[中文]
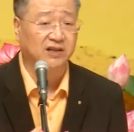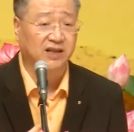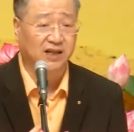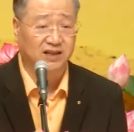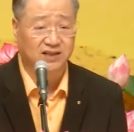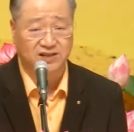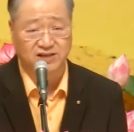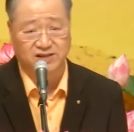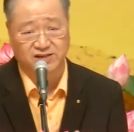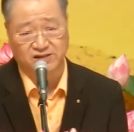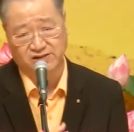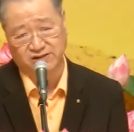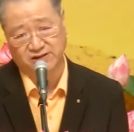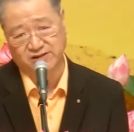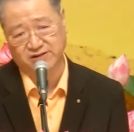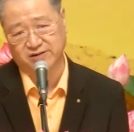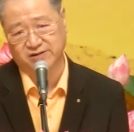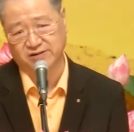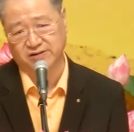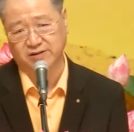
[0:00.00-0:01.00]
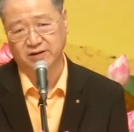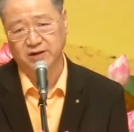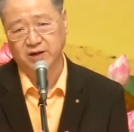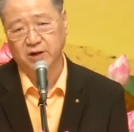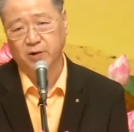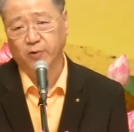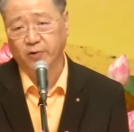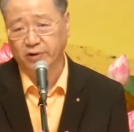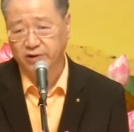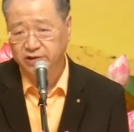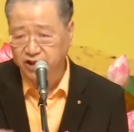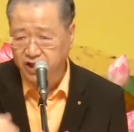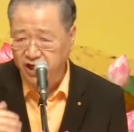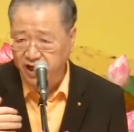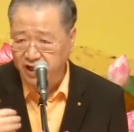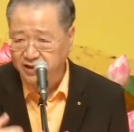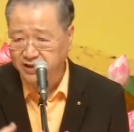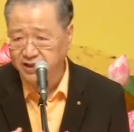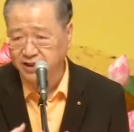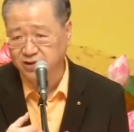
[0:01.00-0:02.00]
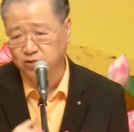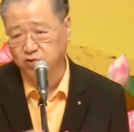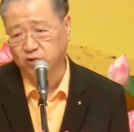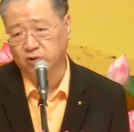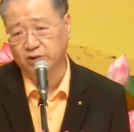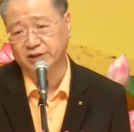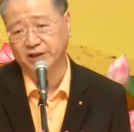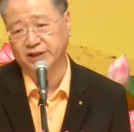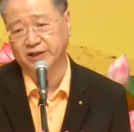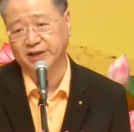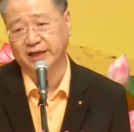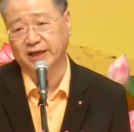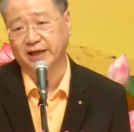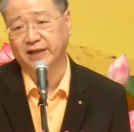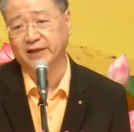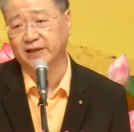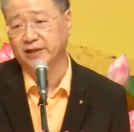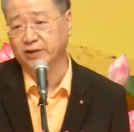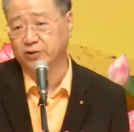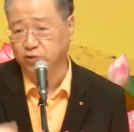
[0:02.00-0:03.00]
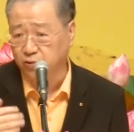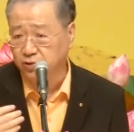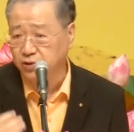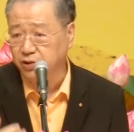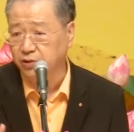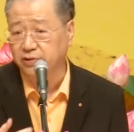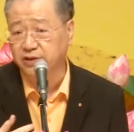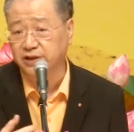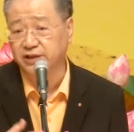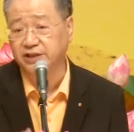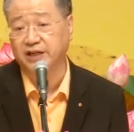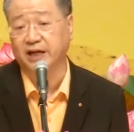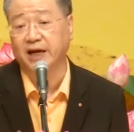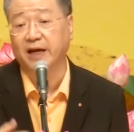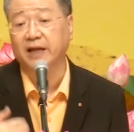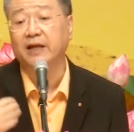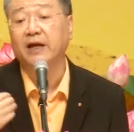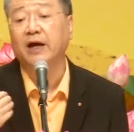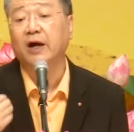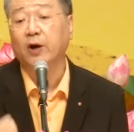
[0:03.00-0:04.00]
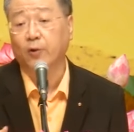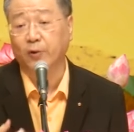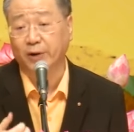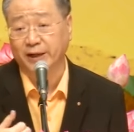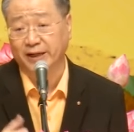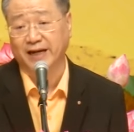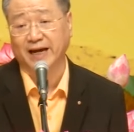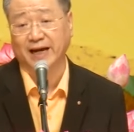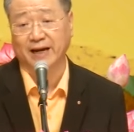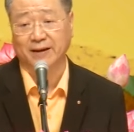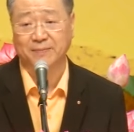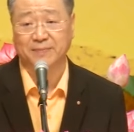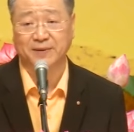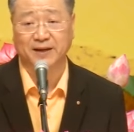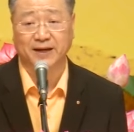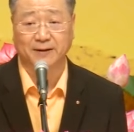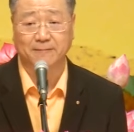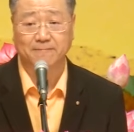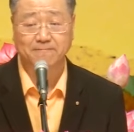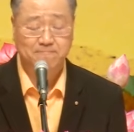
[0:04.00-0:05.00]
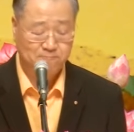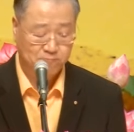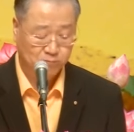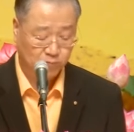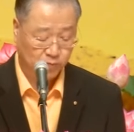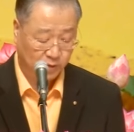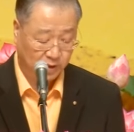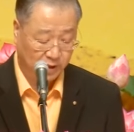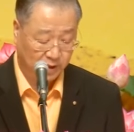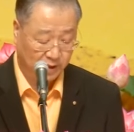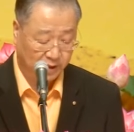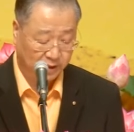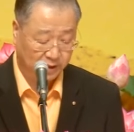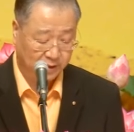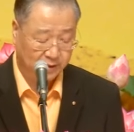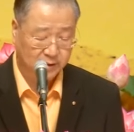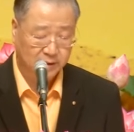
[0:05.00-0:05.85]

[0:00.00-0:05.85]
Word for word: 的意志。我天天做一点，你终有一天会改变啊！